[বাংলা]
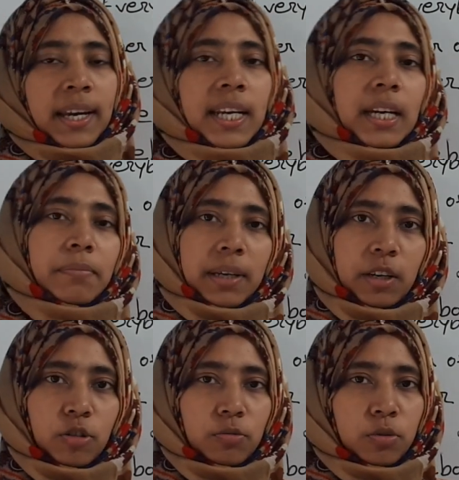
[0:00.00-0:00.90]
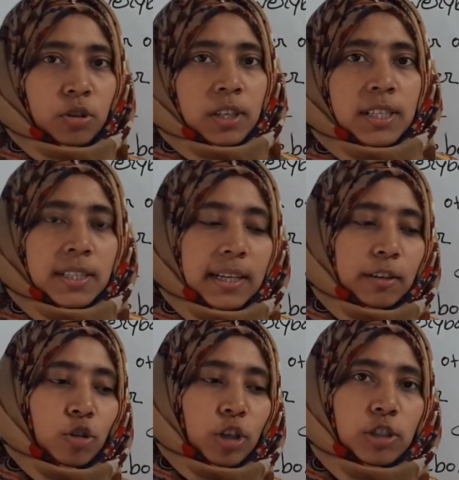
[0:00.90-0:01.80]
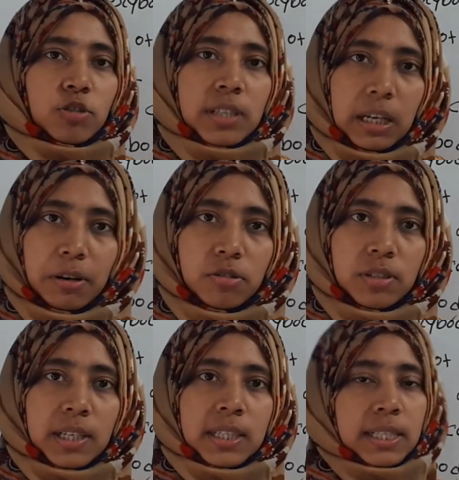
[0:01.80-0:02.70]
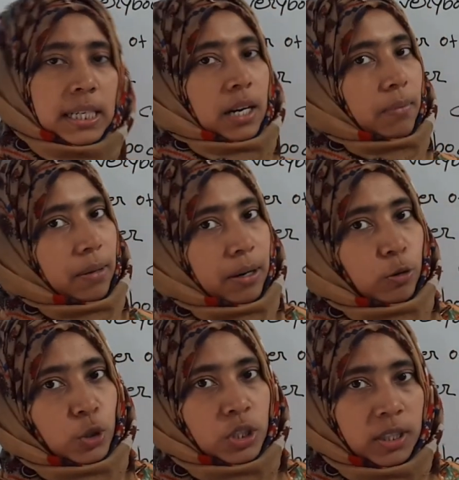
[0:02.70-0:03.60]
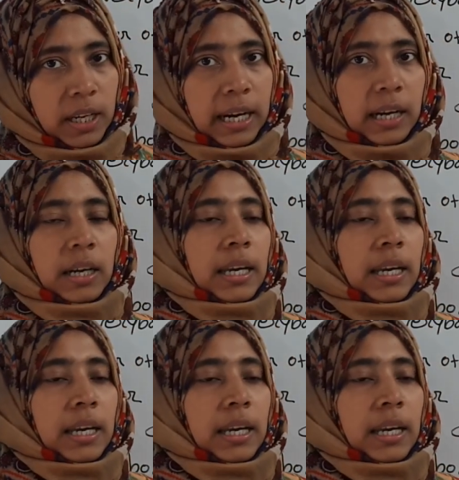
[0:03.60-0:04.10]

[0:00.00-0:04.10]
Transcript: এটা আমরা কি করব। কোন একজন ছেলে মানুষ নাচতেছে না মেয়ে মানুষ না